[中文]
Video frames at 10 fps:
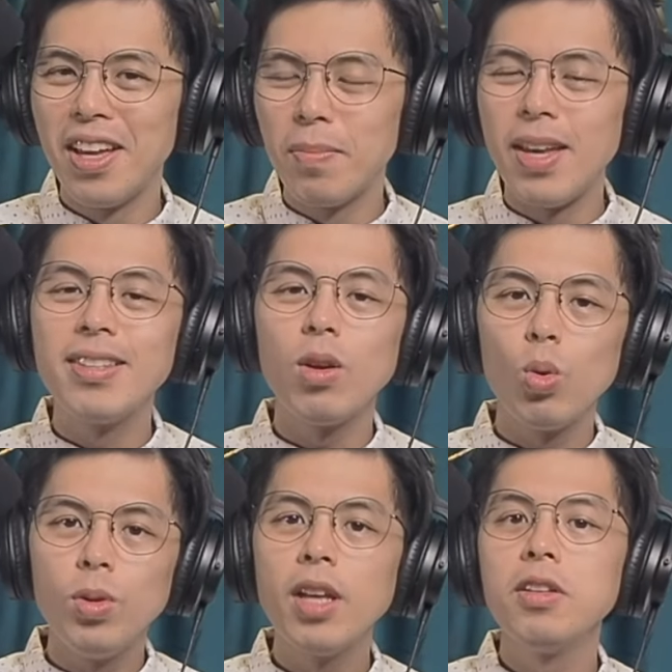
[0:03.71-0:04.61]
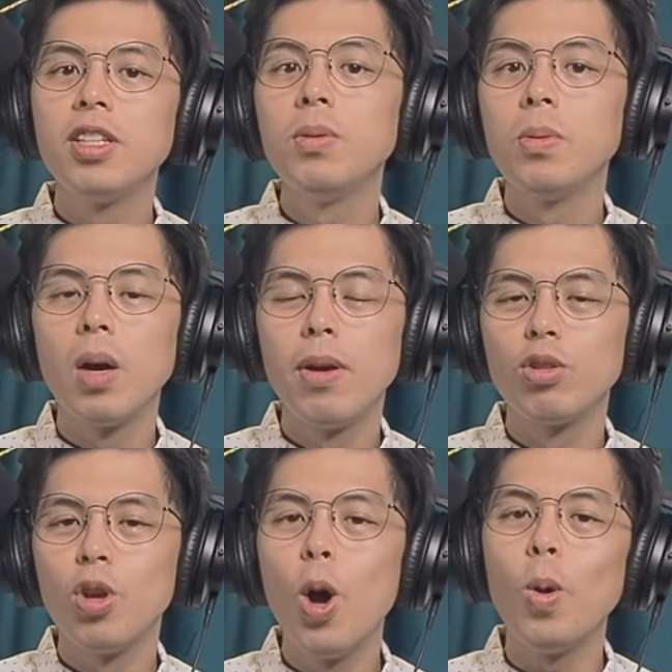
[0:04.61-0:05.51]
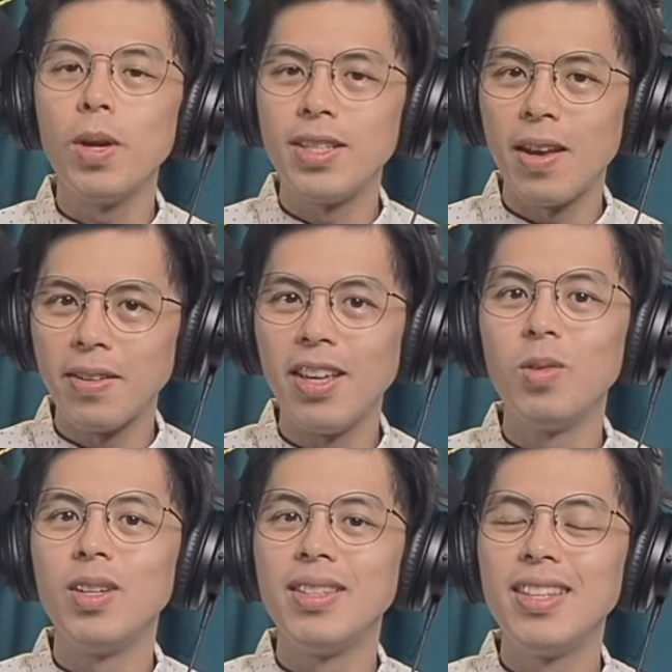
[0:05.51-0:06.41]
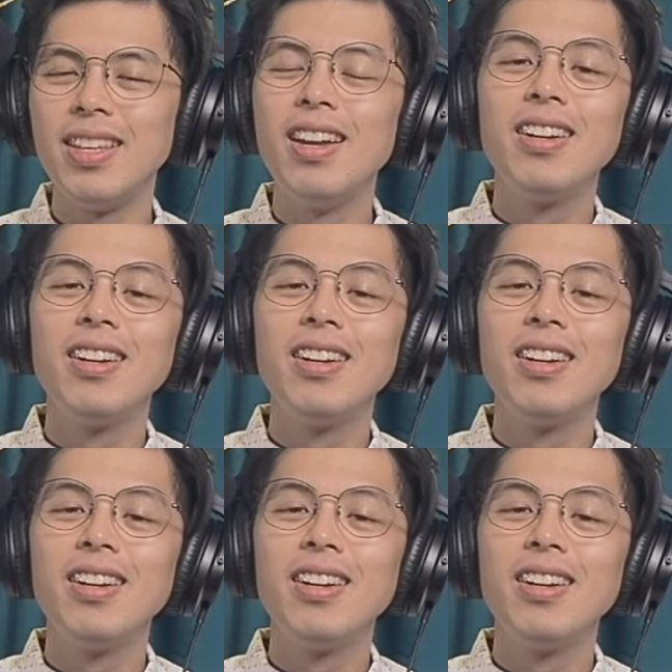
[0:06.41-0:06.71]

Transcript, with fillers: 每一则胡闹的新闻快报之后会加一个英文字，